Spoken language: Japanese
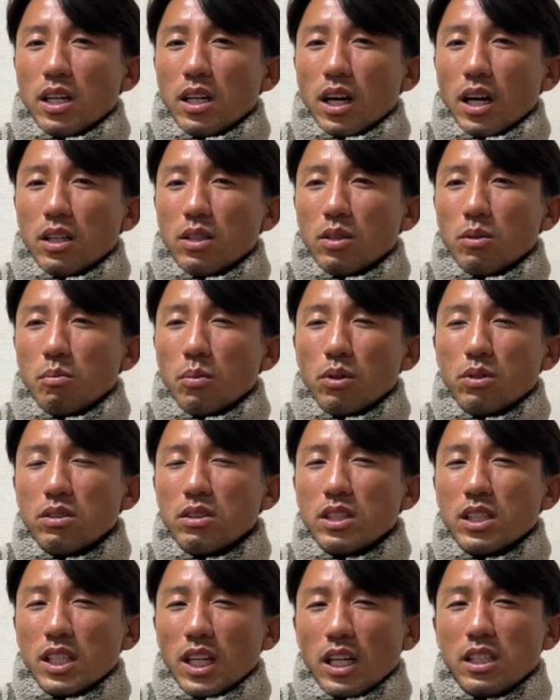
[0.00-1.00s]
あの、僕
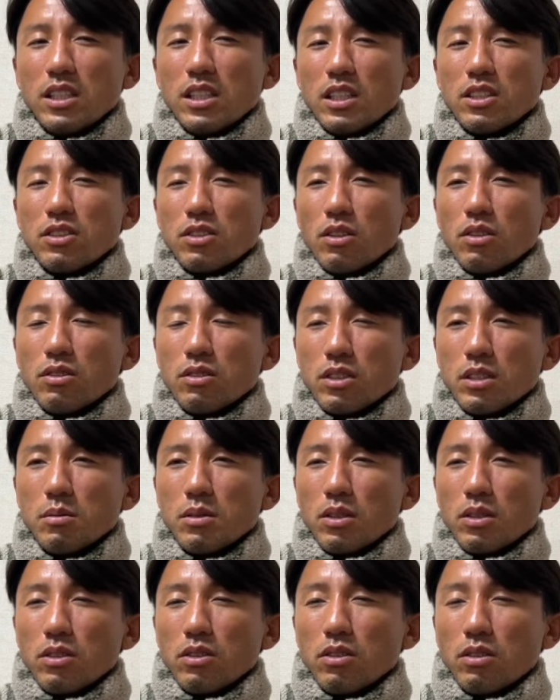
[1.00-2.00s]
嫌いじゃないですよ、釣り
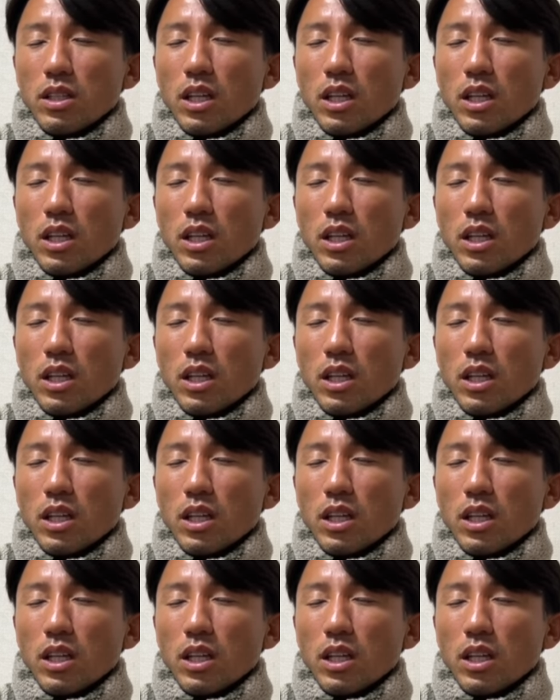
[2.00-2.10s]
人の人。